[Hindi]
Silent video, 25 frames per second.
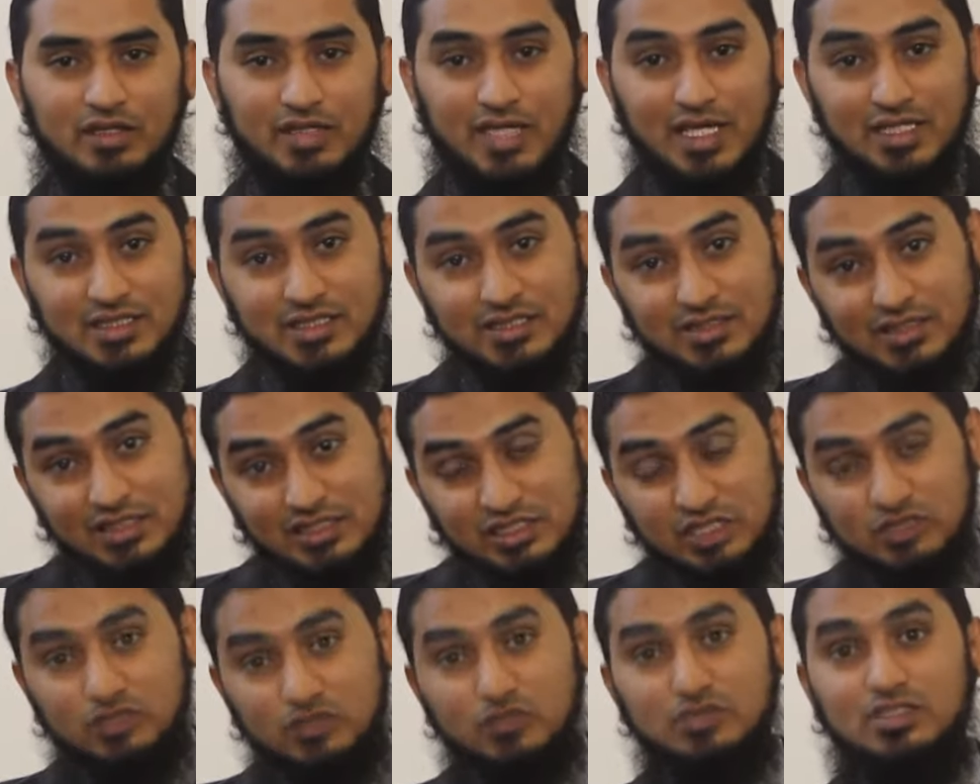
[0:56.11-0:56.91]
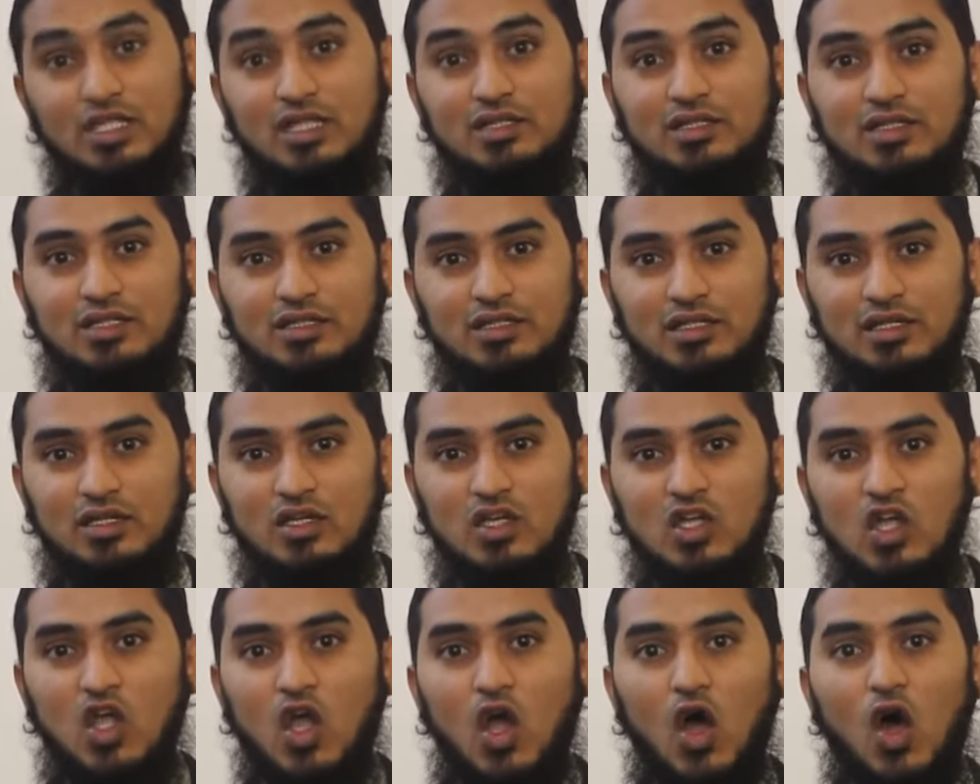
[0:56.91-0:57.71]
गैस के तेल से जो जलते थे
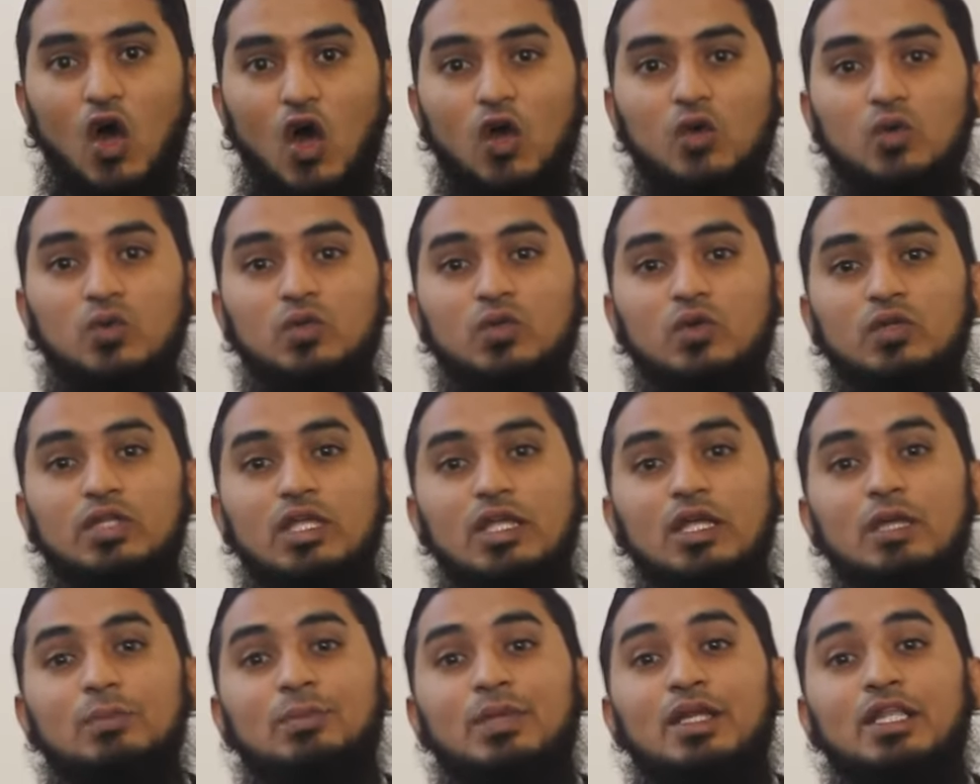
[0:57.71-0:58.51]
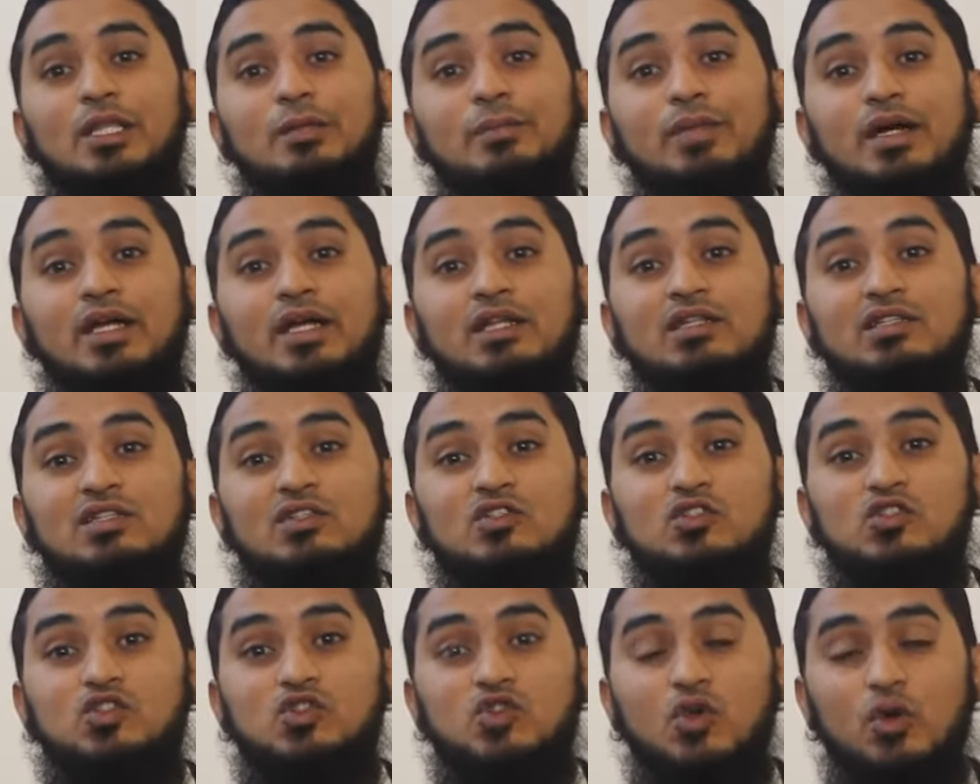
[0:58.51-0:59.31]
और उन्होंने ही पहली बार
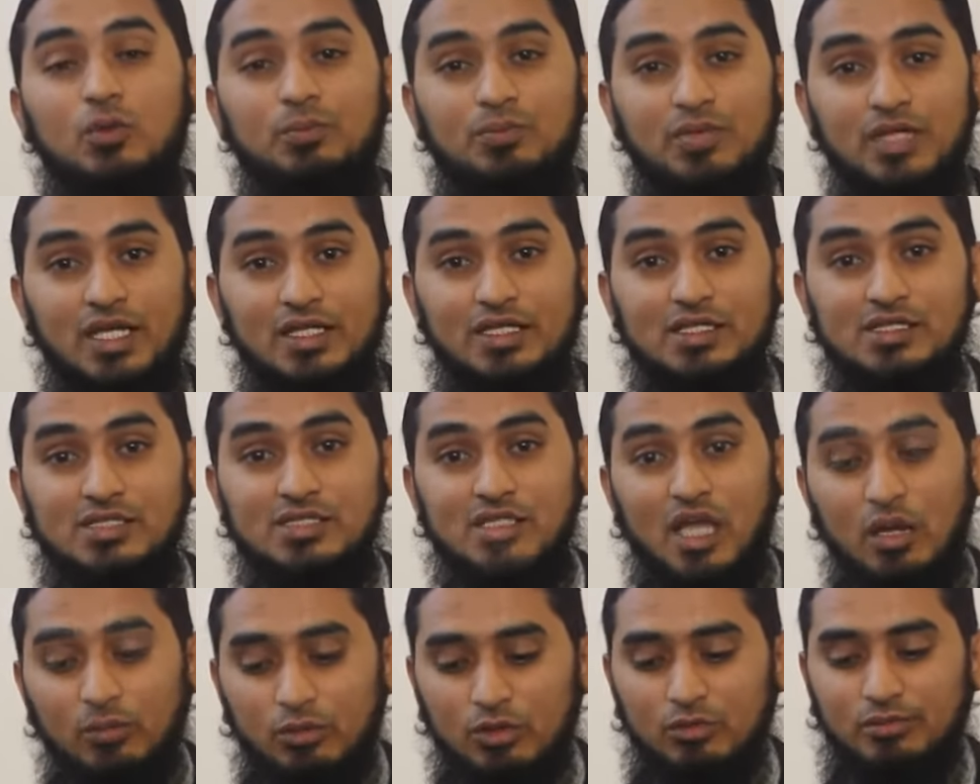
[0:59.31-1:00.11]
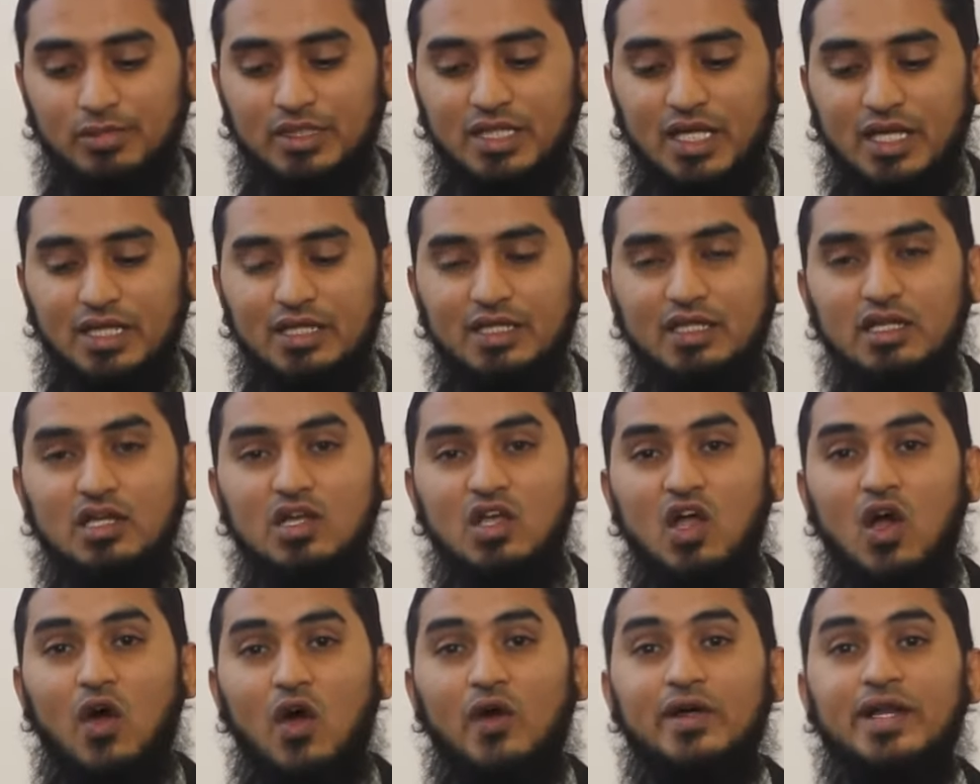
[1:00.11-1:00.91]
सोप यानी साबुन बनाए
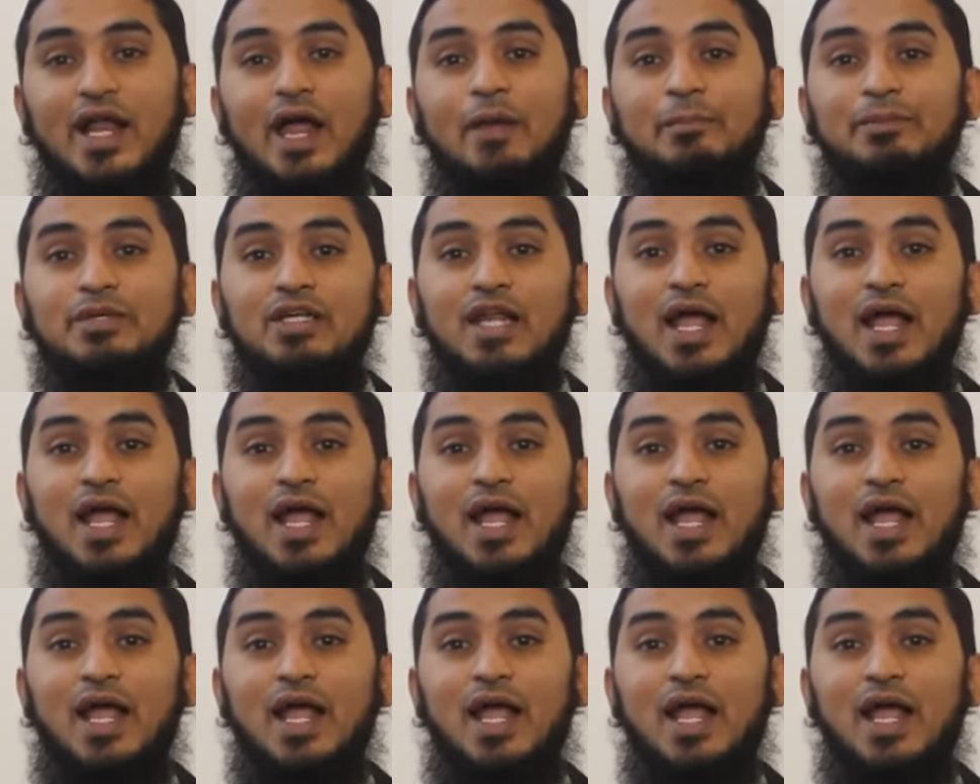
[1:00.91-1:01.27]
हैं और